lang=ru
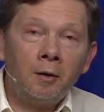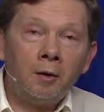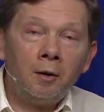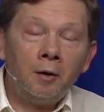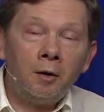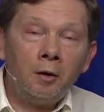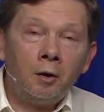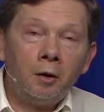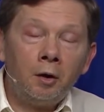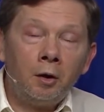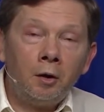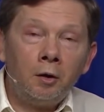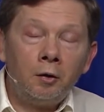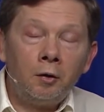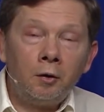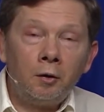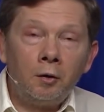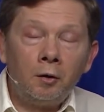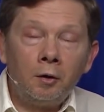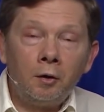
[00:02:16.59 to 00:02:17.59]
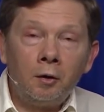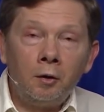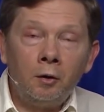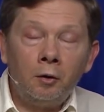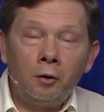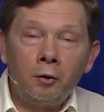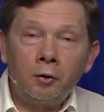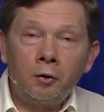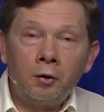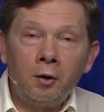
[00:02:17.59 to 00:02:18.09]
встречаясь не с таким
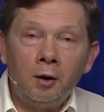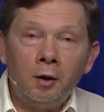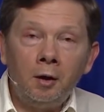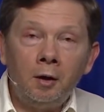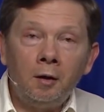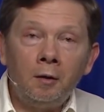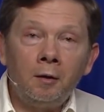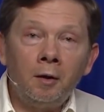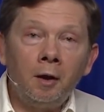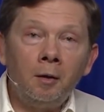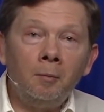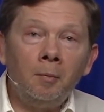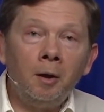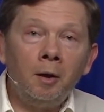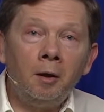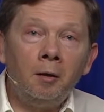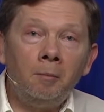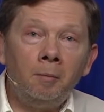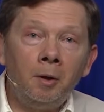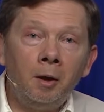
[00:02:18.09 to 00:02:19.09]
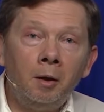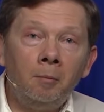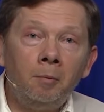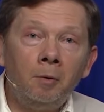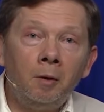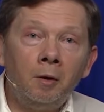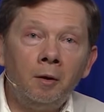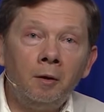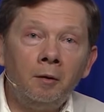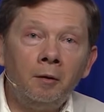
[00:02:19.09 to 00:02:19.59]
уж большим количеством людей.
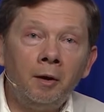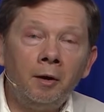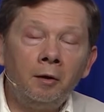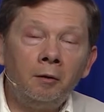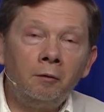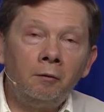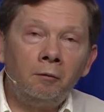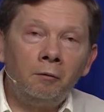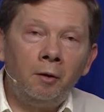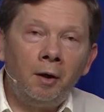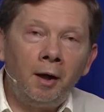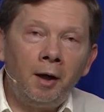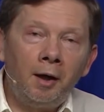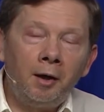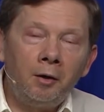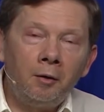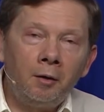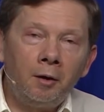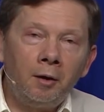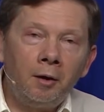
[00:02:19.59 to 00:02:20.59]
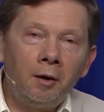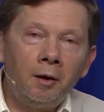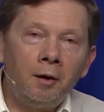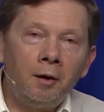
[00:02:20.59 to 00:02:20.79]
И постепенно